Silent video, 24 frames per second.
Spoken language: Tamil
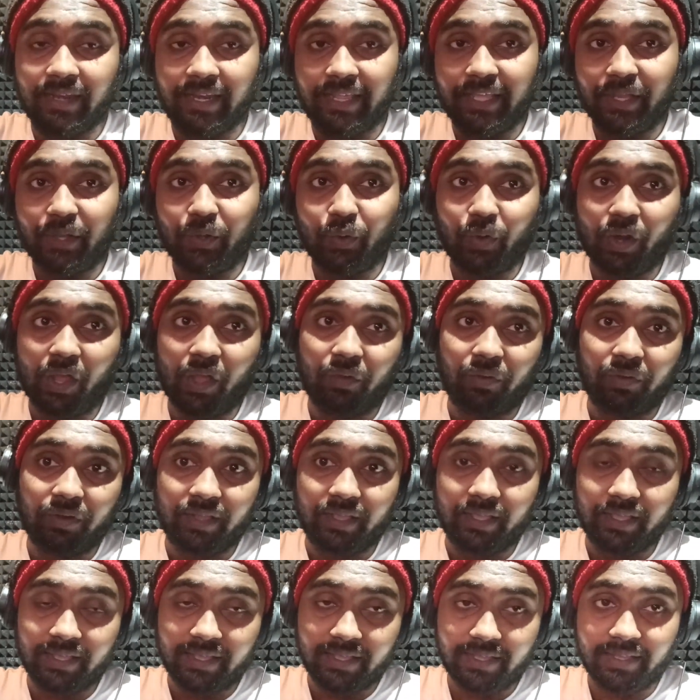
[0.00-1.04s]
லிங்க்கும் நான்
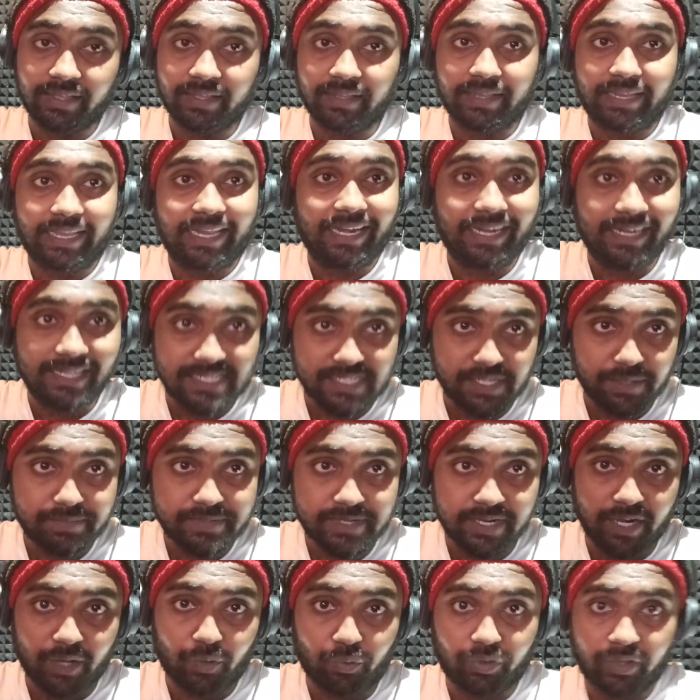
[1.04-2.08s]
அவருக்கு கீழே
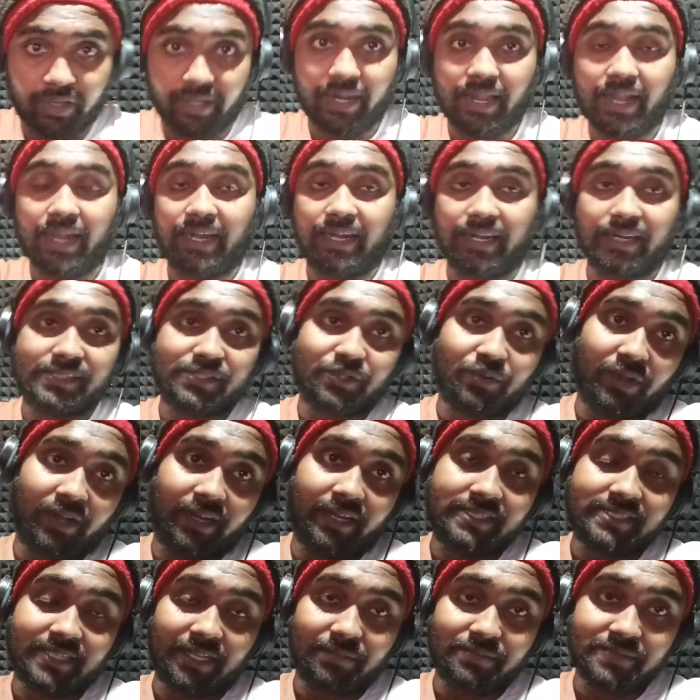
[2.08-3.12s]
டிஸ்கிரிப்ஷனில் கொடுக்குறேன் அட்ரஸும்
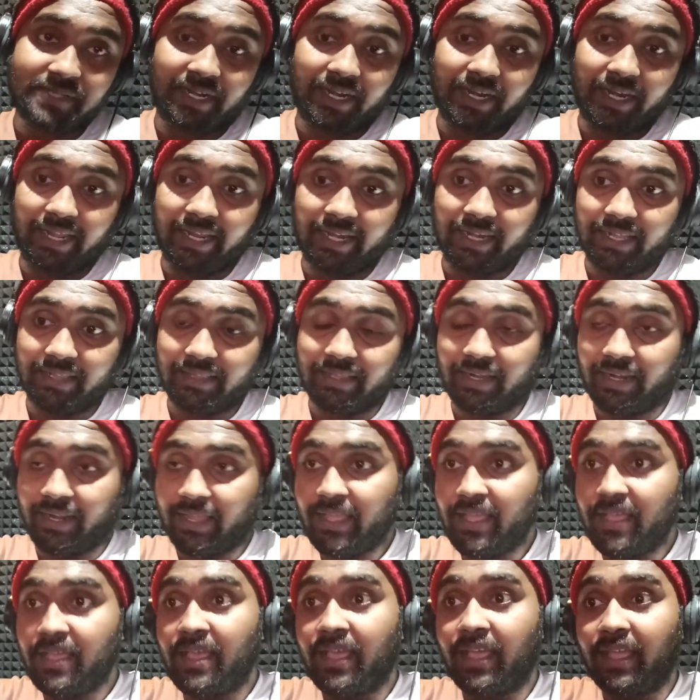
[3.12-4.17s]
நான் டிஸ்கிரிப்ஷன் லிங்க்கில்
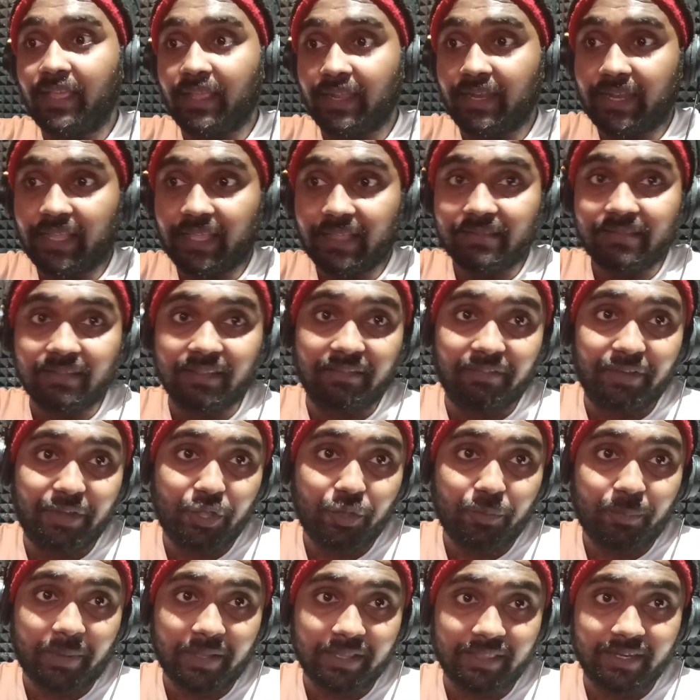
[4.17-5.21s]
தரேன் இன்கேஸ் இந்த
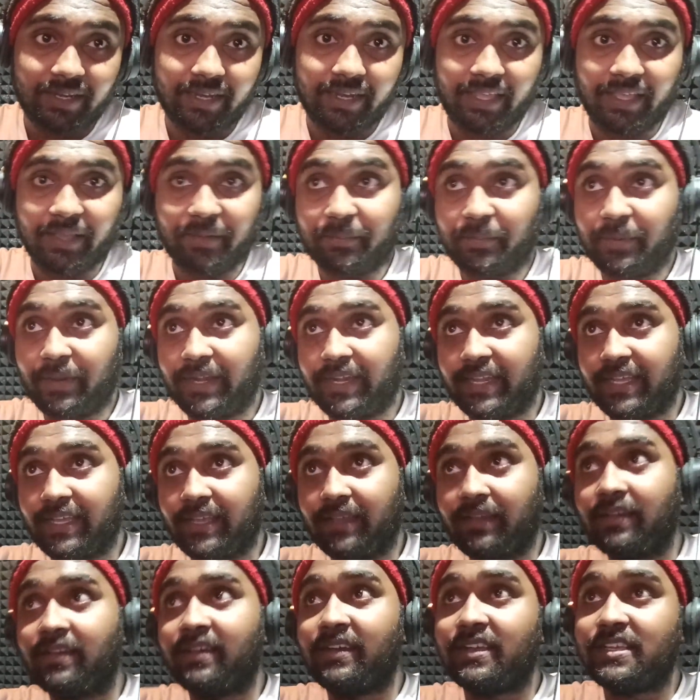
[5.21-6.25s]
வீடியோ பார்த்துட்டு நீங்கள் போயிட்டு
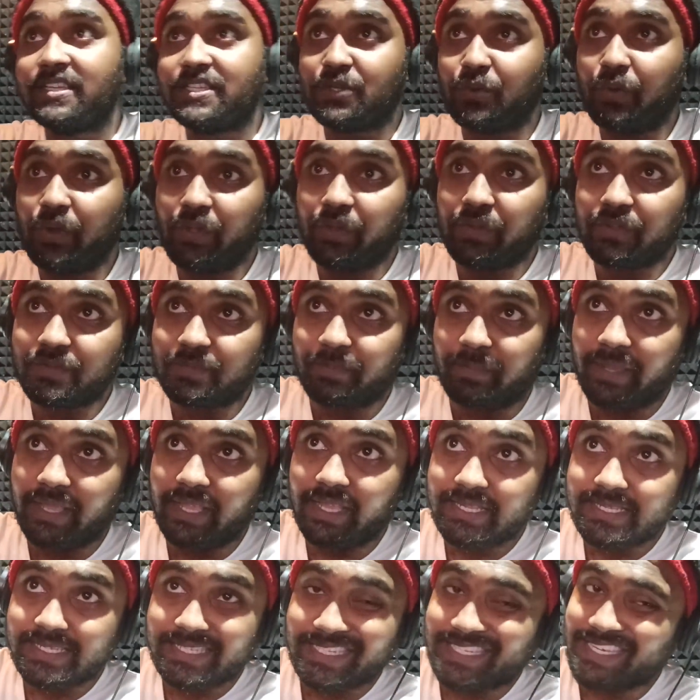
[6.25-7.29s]
ஸ்டுடியோஸ்
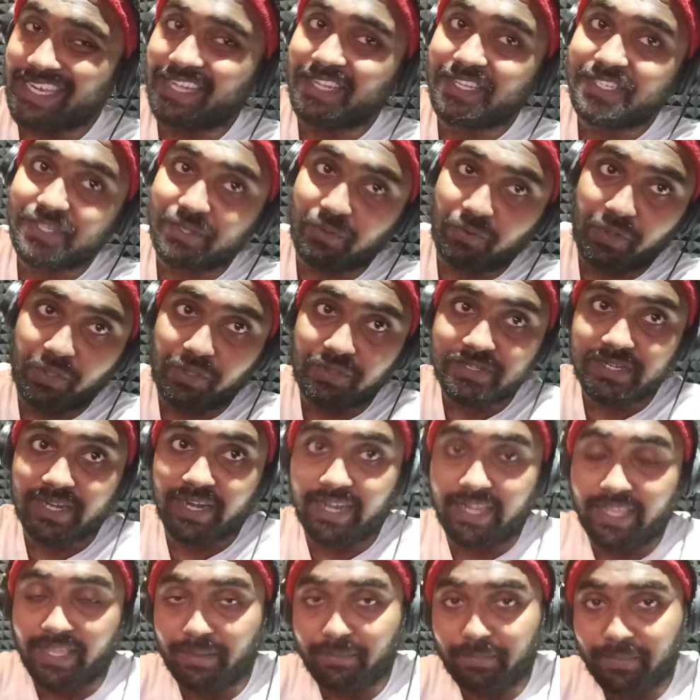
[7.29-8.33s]
பிஎஸ்ஜிஎன் ஸ்டுடியோஸில்
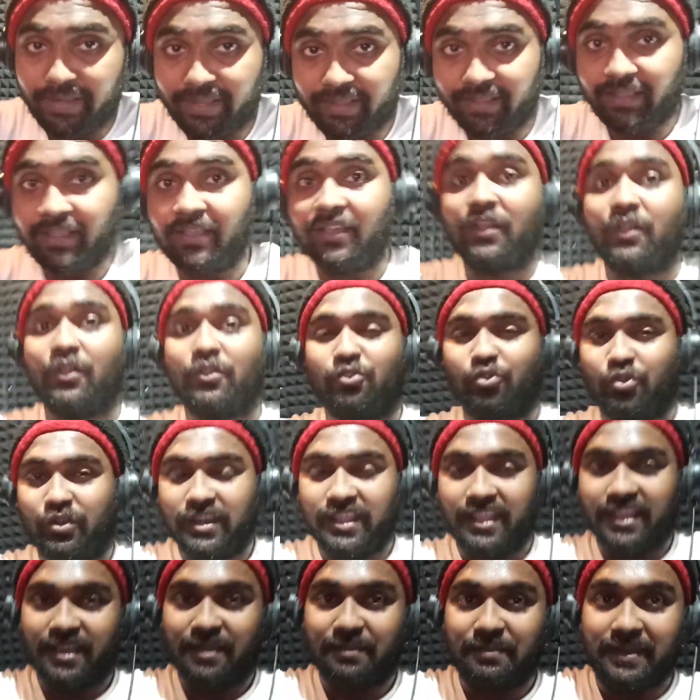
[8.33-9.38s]
நீங்கள் போய்
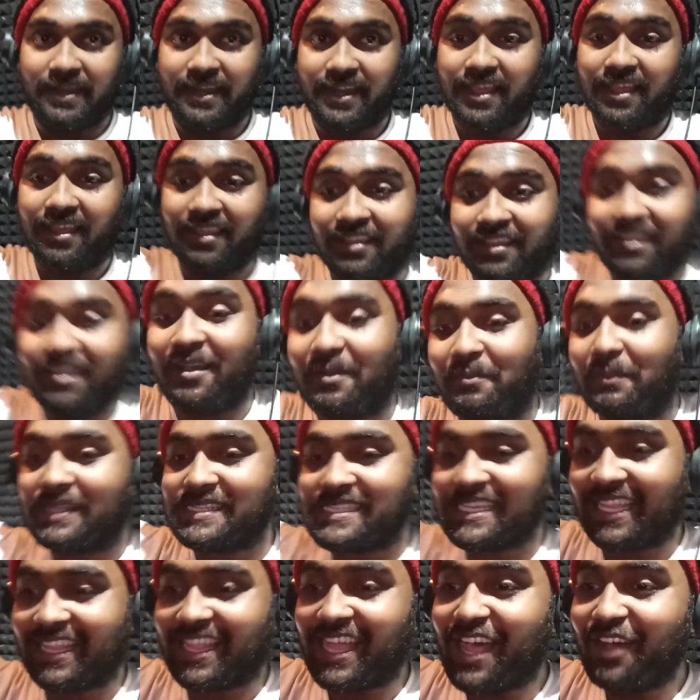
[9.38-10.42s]
சொன்னீங்க அப்படின்னா
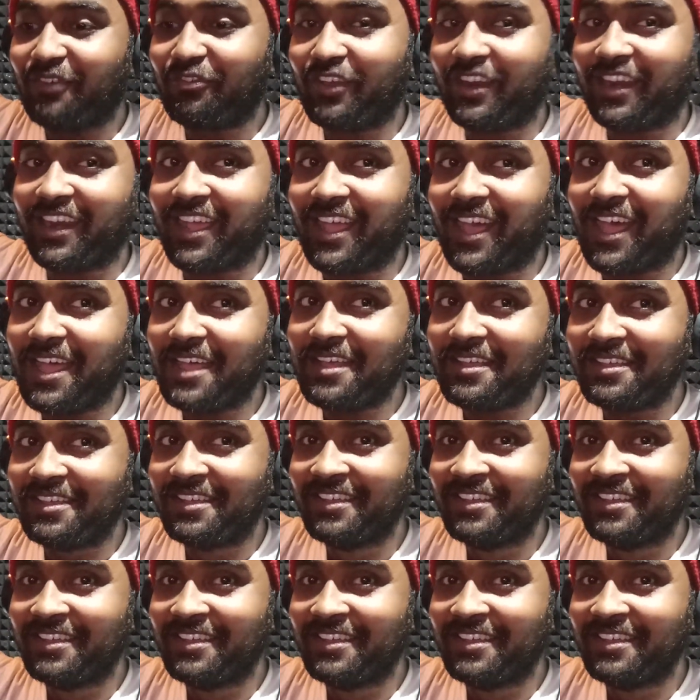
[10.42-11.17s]
மச்சா ஏதாவது ஆஃபர் இருக்கா